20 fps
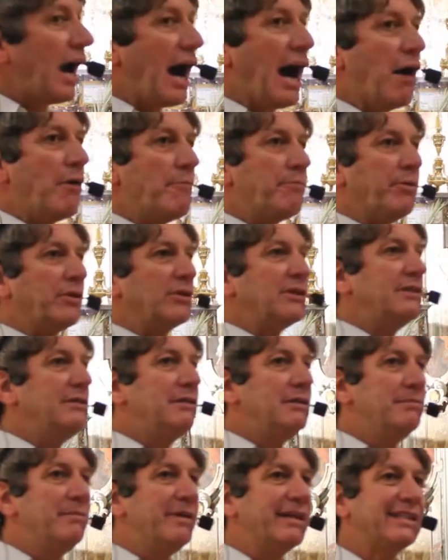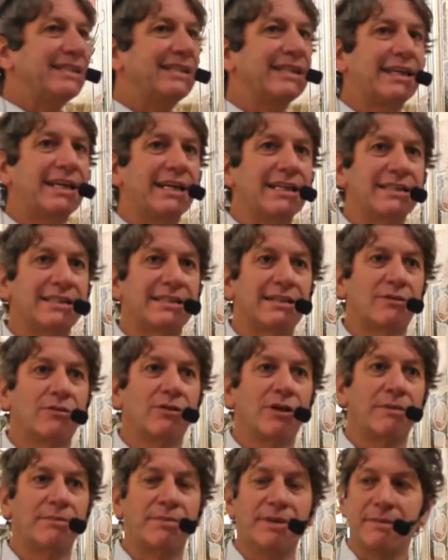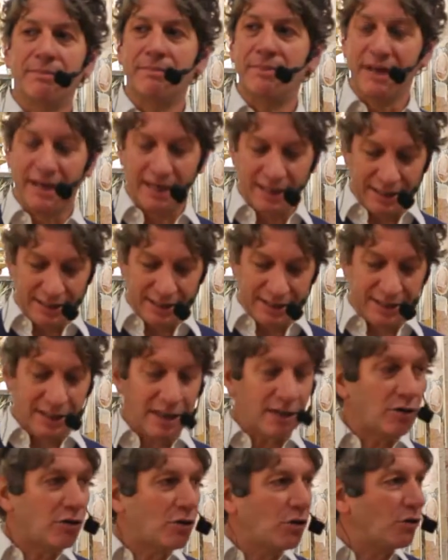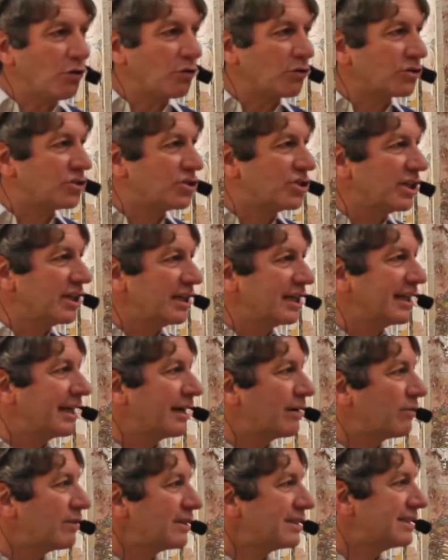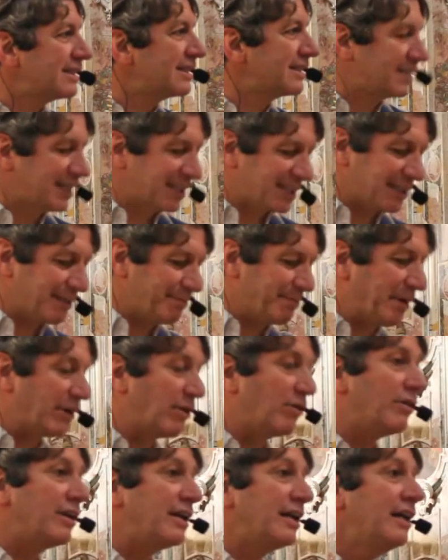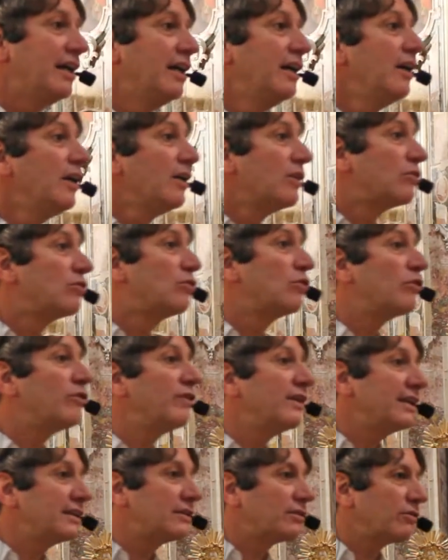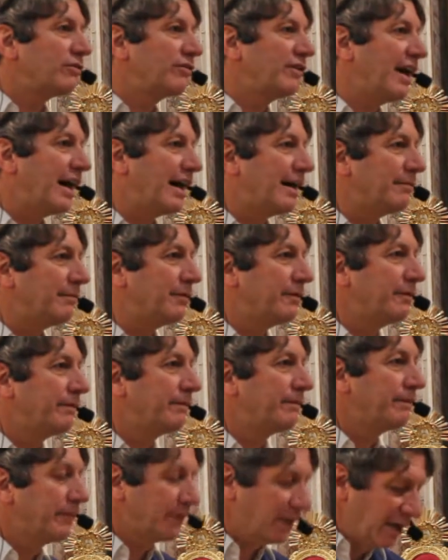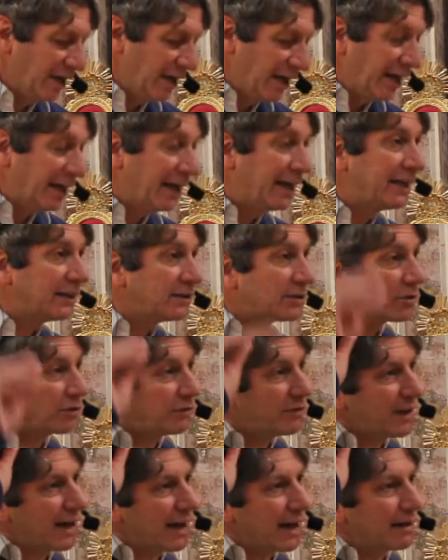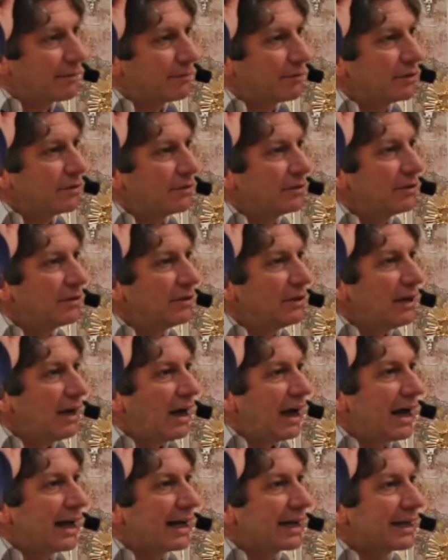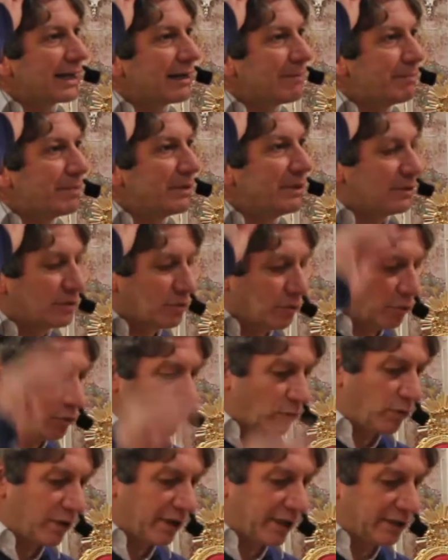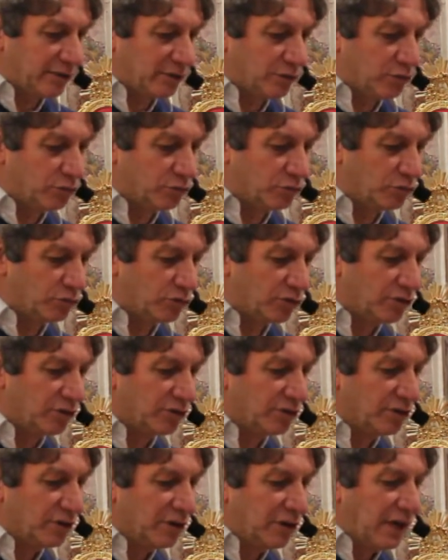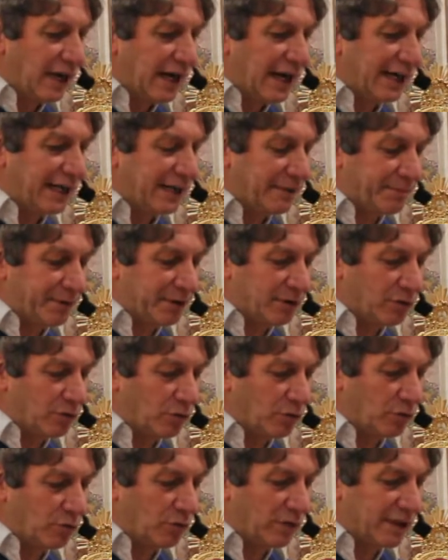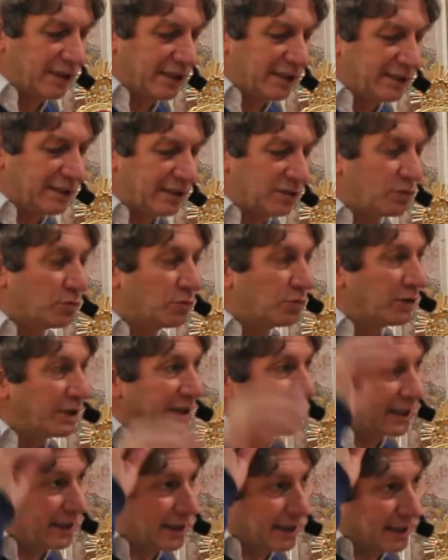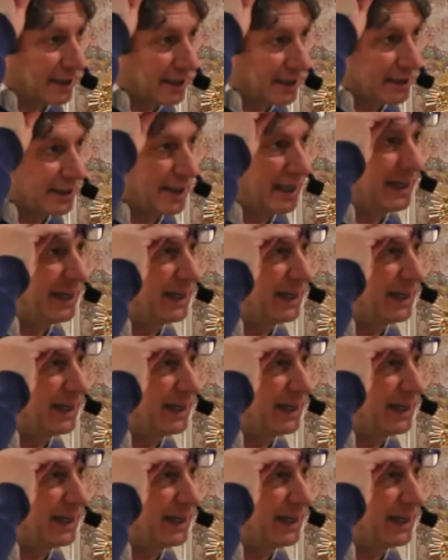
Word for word: ha un po' di dimestichezza con la Bibbia, si accorge che queste stesse parole dove le troviamo? Le troviamo al capitolo 41, al capitolo 42 del